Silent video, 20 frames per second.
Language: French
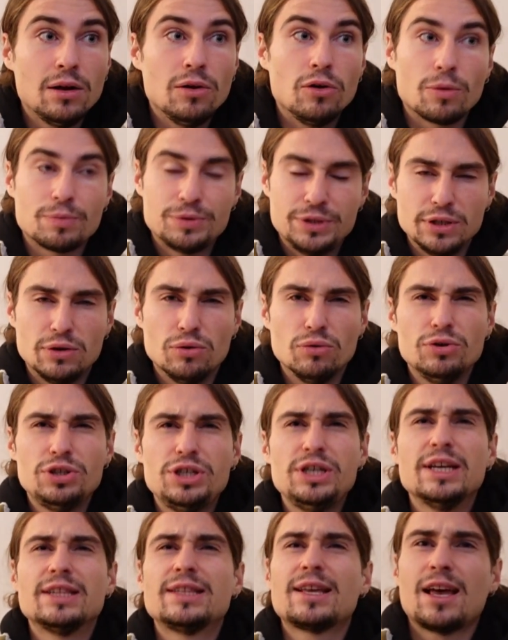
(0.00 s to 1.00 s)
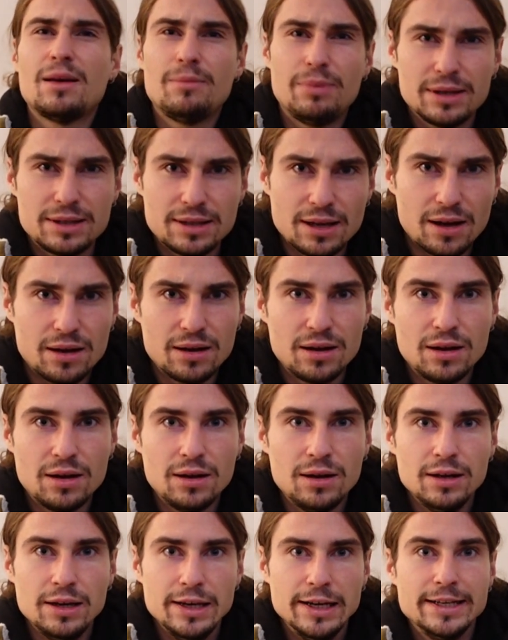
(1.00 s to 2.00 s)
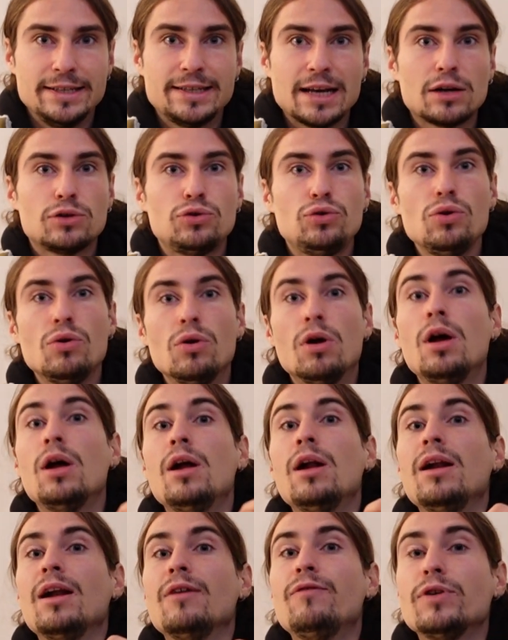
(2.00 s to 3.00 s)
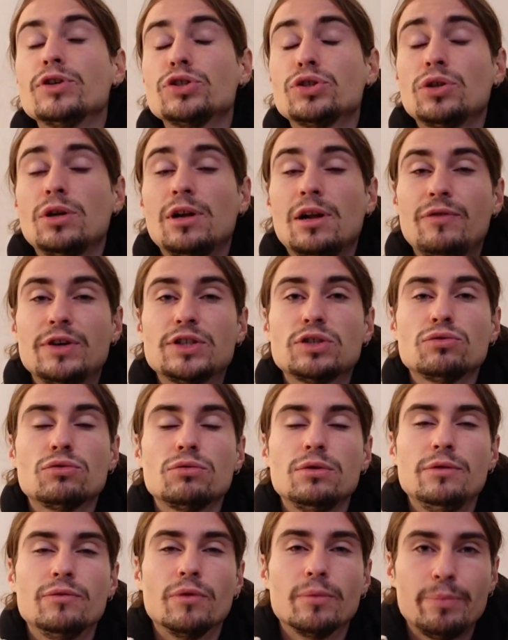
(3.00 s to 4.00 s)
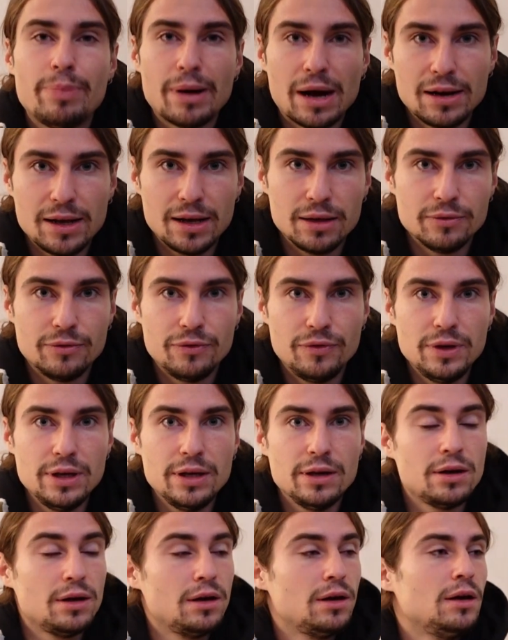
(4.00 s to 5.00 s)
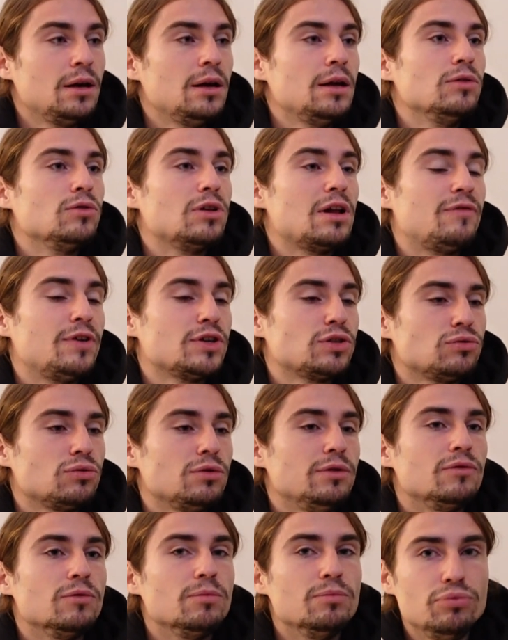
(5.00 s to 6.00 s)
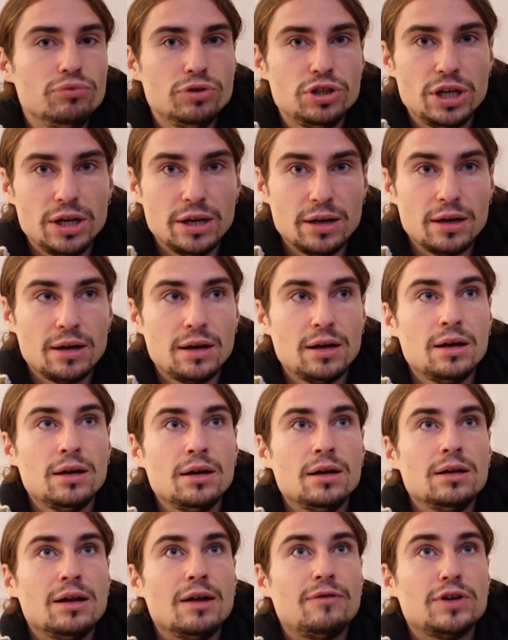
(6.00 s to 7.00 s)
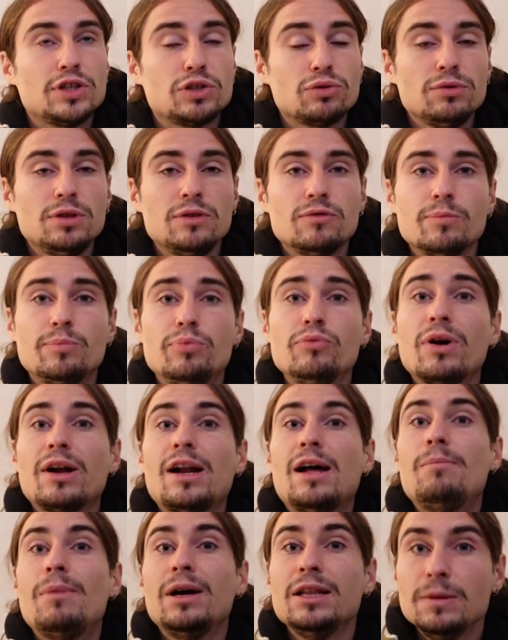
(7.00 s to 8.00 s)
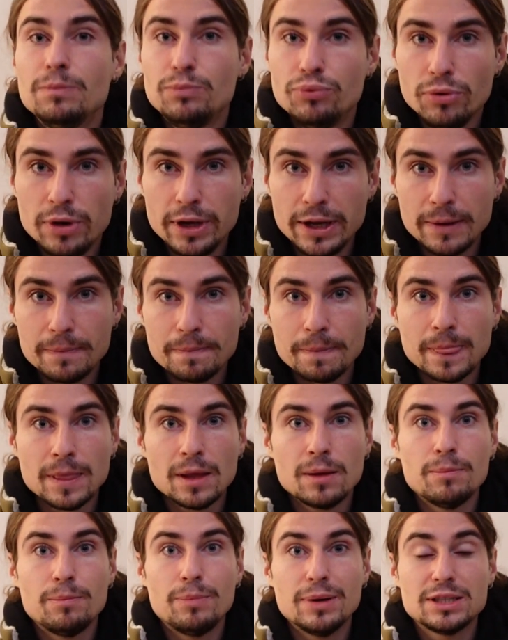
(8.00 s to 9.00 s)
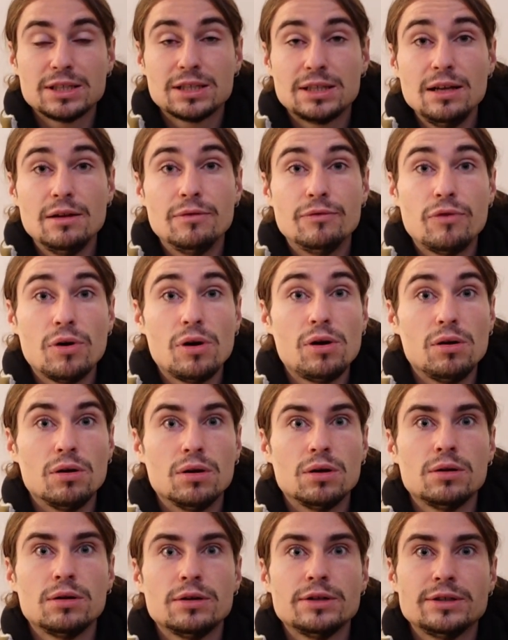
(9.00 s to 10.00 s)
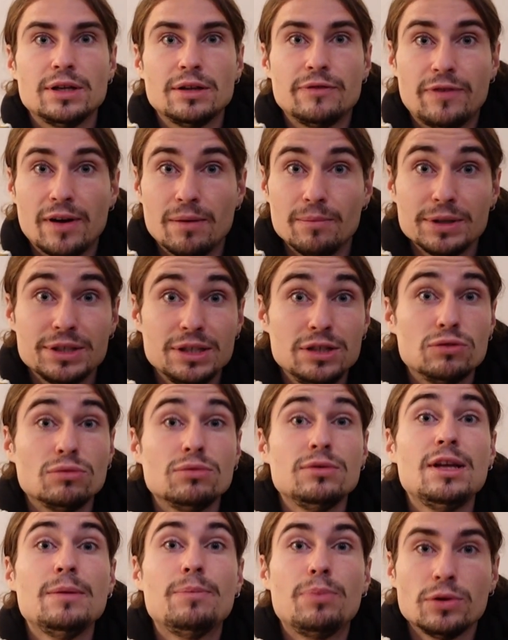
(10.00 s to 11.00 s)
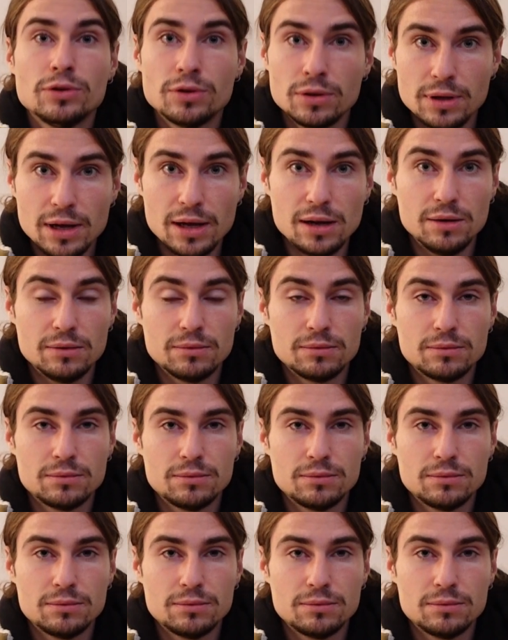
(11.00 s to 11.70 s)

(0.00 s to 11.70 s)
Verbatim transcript: leur psychologie est très bêta ils calculent la, façon dont ils vont parler à une fille, la façon dont ils vont bouger, la façon dont ils vont pouvoir la manipuler, parce qu'ils veulent cette femme, parce qu'ils sont dépendants d'elle.